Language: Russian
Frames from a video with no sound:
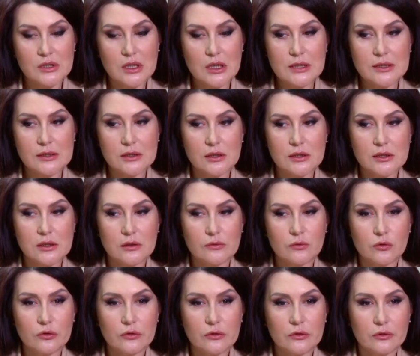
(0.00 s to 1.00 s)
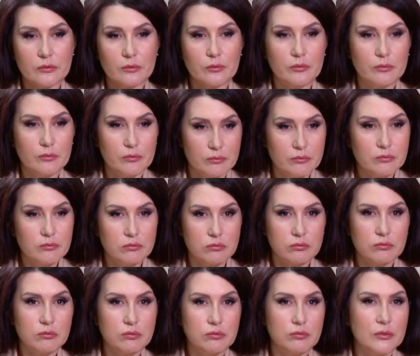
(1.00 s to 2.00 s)
знаете, если вот
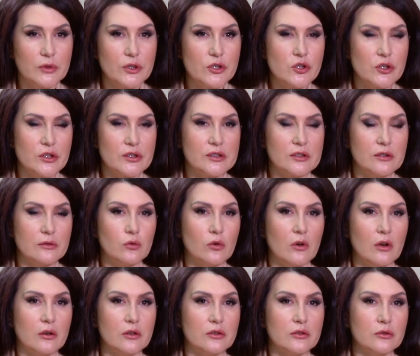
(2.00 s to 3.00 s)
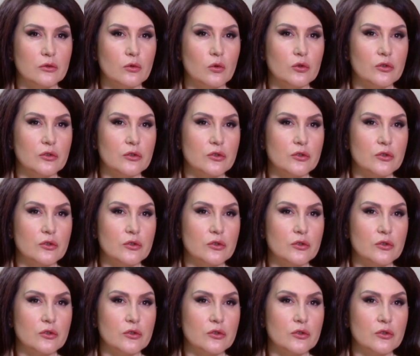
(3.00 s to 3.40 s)
начать с того, как этот год